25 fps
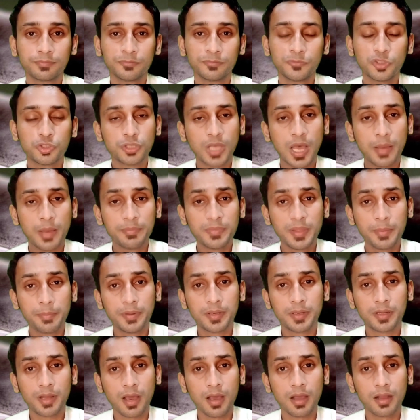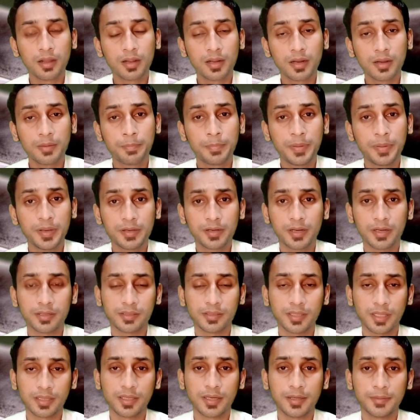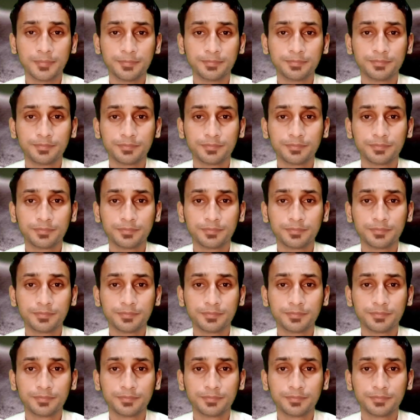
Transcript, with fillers: वो सामने बिठा कर फिर करता था